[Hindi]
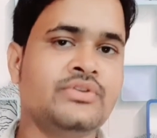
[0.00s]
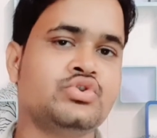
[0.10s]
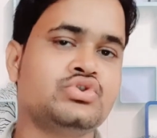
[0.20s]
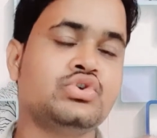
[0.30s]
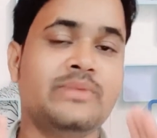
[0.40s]

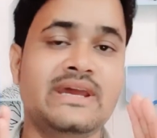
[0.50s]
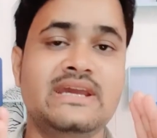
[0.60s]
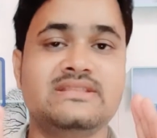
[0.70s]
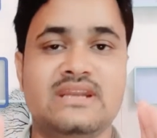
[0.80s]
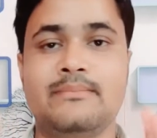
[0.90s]
दोस्तों तो मैं
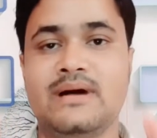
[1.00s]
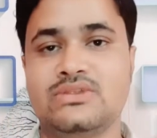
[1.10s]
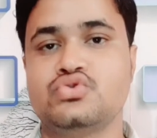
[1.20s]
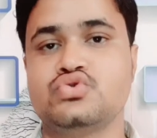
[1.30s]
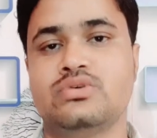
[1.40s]
इतना
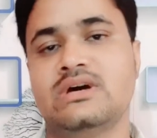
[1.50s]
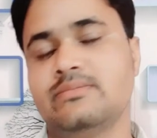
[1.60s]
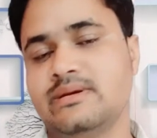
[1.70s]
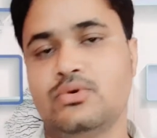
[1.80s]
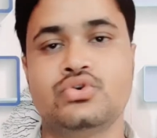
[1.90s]
बात तो सुनकर
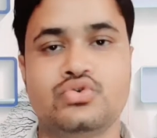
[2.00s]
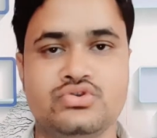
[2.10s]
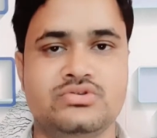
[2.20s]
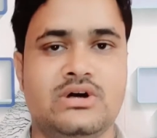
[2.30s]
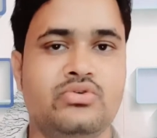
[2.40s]
मैं बहुत
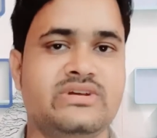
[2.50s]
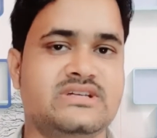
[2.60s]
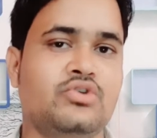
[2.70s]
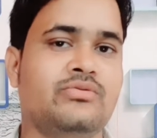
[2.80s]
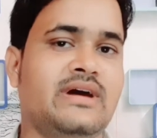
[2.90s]
खुश हुआ हूँ कि
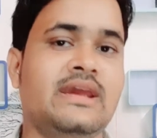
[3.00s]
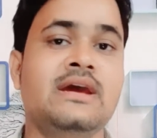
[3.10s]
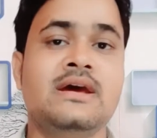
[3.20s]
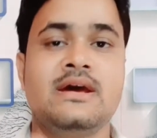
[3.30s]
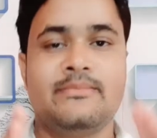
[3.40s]
चलो भाई
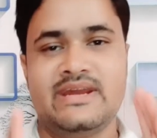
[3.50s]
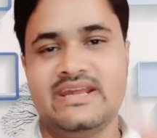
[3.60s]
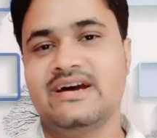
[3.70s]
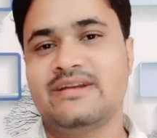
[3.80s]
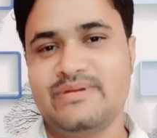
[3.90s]

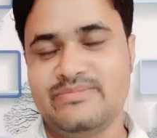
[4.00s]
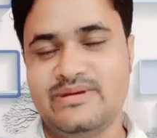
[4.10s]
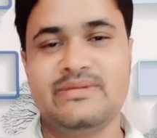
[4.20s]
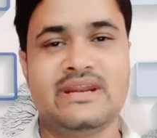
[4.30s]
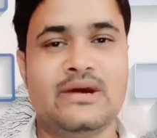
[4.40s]
मेरे घर पे
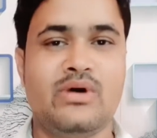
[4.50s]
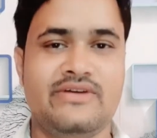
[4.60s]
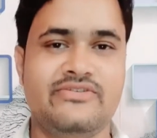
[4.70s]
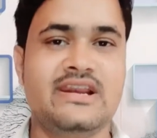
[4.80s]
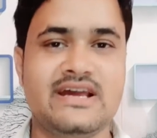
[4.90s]
भी मेरा
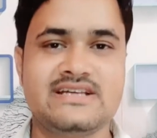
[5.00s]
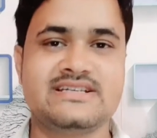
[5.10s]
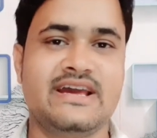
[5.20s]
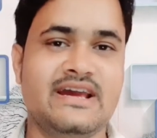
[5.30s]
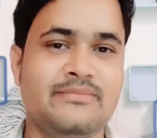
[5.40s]
वाईफाई लग
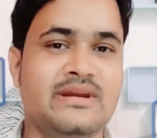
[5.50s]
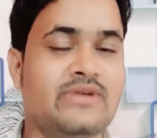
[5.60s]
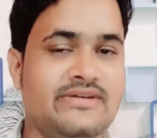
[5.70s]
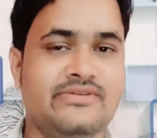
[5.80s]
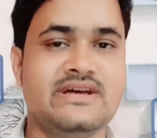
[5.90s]
जाएगा मेरा
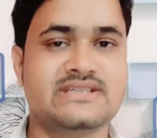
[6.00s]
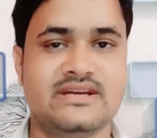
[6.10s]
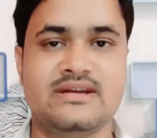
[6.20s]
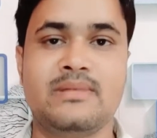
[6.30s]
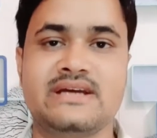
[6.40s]
वाईफाई
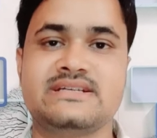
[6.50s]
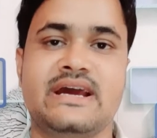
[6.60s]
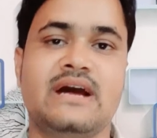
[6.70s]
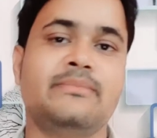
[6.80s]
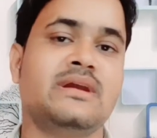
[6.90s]
सेटअप लग
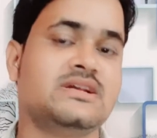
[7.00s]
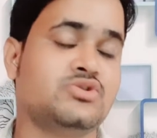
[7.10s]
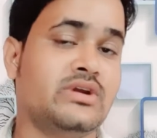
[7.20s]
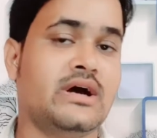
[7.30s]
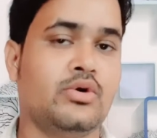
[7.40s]
जाएगा मेरा
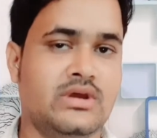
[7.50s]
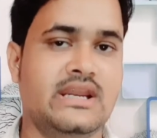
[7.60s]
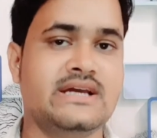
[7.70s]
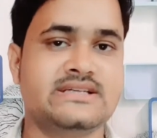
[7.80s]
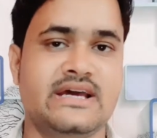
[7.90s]
जो है राउटर
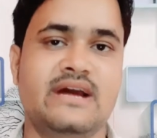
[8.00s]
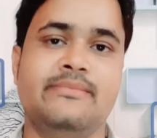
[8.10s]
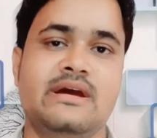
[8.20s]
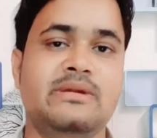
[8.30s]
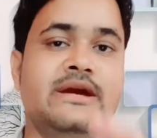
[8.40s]
लग जाएगा
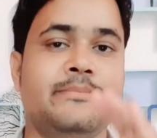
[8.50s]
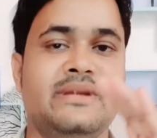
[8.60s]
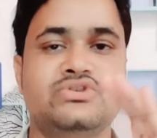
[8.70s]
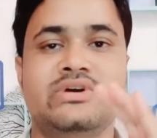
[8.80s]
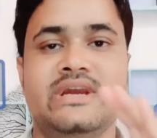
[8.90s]
मैं अभी
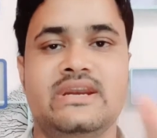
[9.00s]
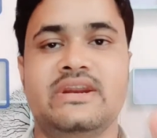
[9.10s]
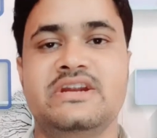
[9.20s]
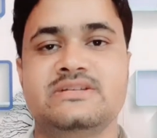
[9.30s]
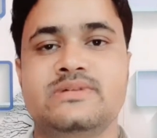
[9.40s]
अपना जो है
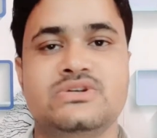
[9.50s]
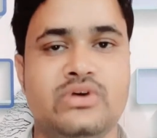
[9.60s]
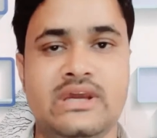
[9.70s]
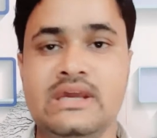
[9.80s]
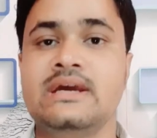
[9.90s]
इंटरनेट स्पीड जो
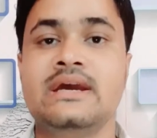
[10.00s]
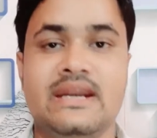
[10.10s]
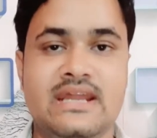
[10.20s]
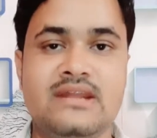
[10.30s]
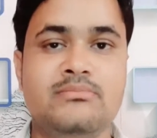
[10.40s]
है
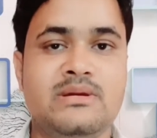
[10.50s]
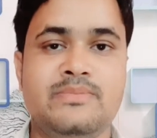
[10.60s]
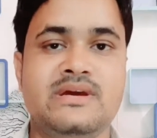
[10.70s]
टेन एम